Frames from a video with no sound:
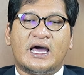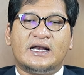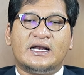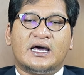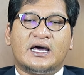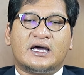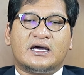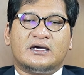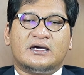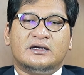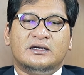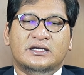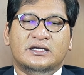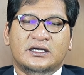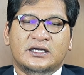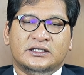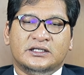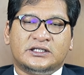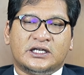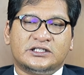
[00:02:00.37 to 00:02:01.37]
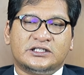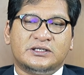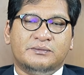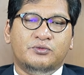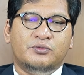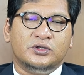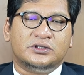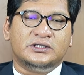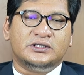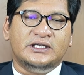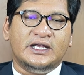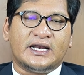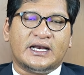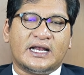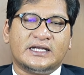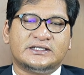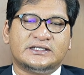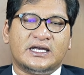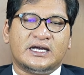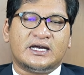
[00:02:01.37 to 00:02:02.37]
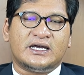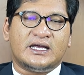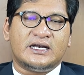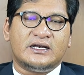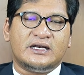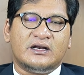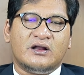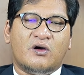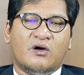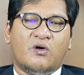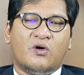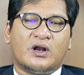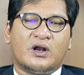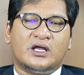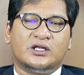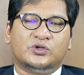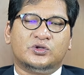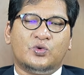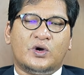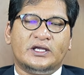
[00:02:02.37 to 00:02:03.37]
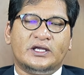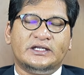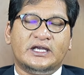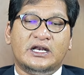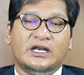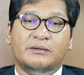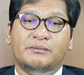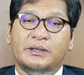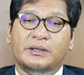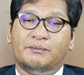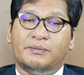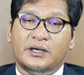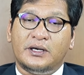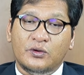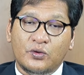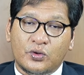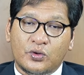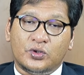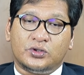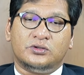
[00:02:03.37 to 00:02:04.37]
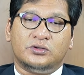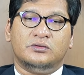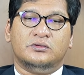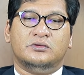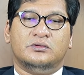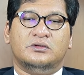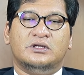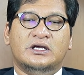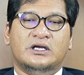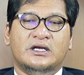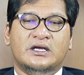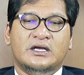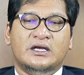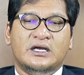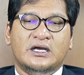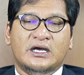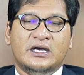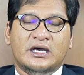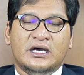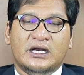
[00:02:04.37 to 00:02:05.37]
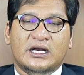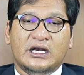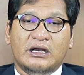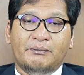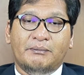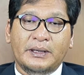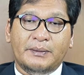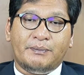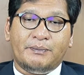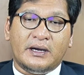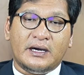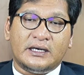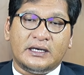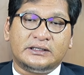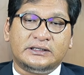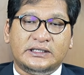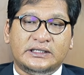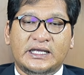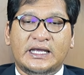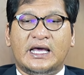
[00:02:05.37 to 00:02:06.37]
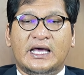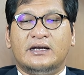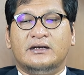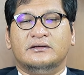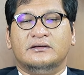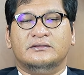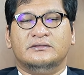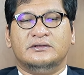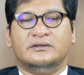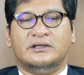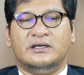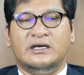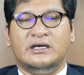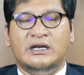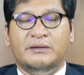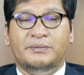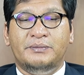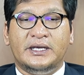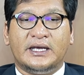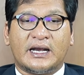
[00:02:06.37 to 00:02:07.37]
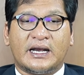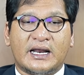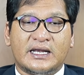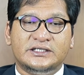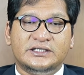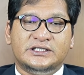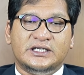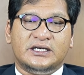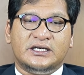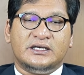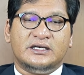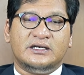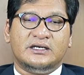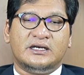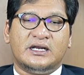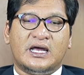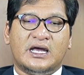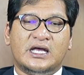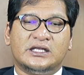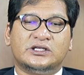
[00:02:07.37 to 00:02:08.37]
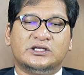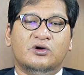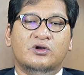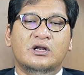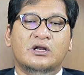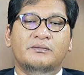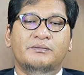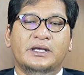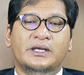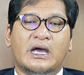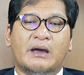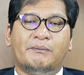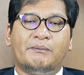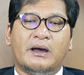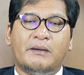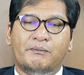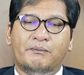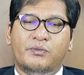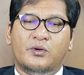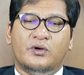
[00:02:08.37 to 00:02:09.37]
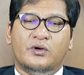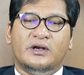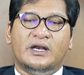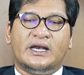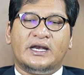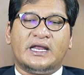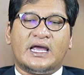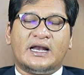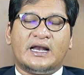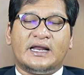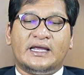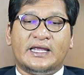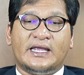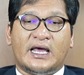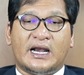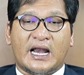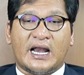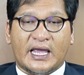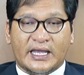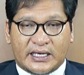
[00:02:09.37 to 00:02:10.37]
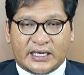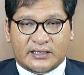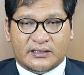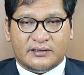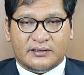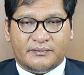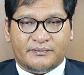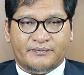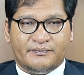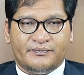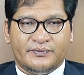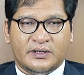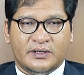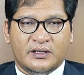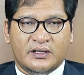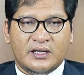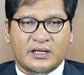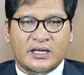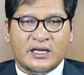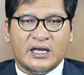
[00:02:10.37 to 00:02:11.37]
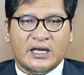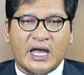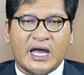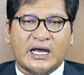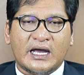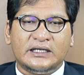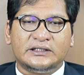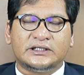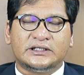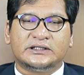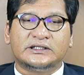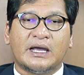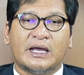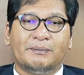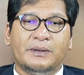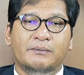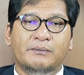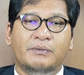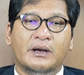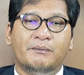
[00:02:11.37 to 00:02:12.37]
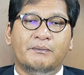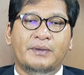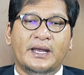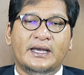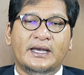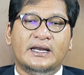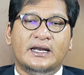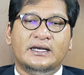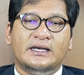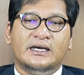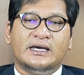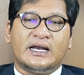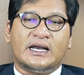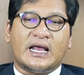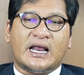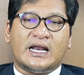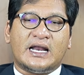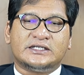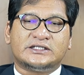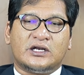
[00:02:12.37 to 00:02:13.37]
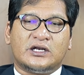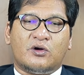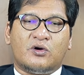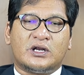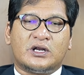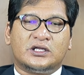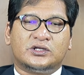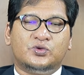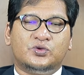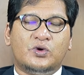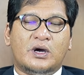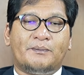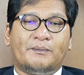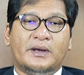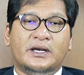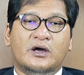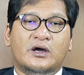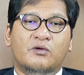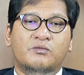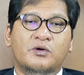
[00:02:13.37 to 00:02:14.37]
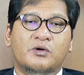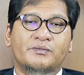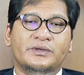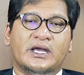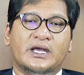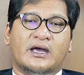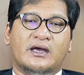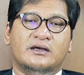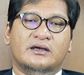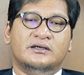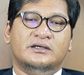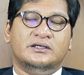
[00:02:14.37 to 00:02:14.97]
anak tersebut dirasakan orang tuanya lebih penurut, lebih pengertian, lebih rajin, atau lebih apapun dari anak yang lain. Akan tetapi, berbeda dengan alasan orang tua pada umumnya,